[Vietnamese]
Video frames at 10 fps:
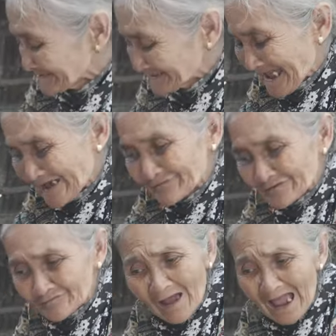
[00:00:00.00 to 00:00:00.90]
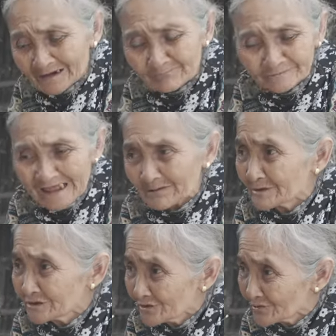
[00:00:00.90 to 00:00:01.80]
Dạ rồi không có ăn giặt
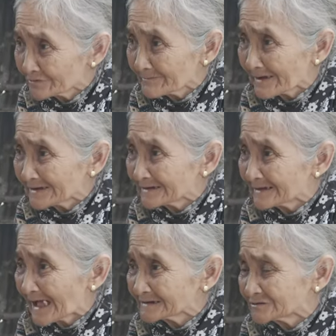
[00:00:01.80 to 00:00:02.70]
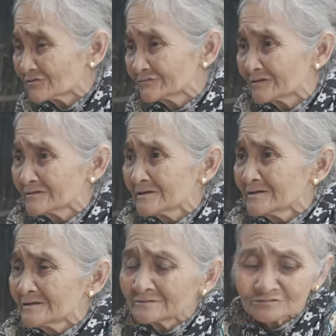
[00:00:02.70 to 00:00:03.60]
bao nhiêu nhưng mà là ăn xong rồi
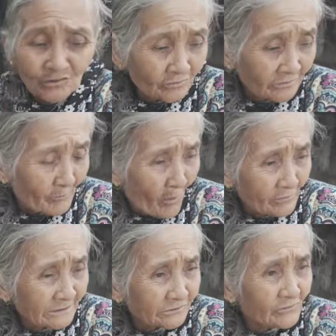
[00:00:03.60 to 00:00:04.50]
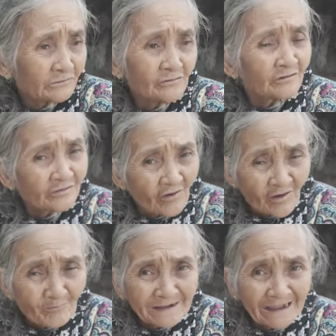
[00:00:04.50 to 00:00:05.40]
tôi bụng là chưa có
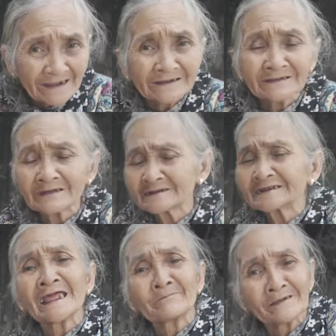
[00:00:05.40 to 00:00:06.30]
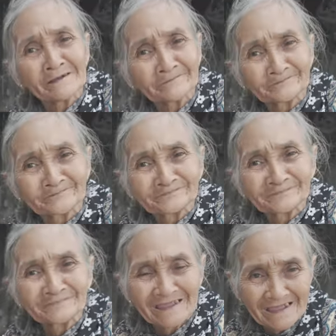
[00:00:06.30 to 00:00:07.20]
no mà lại hết thêm á.
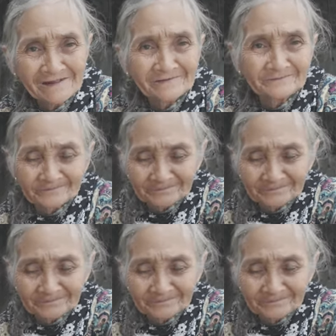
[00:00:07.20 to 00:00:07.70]
Vậy á.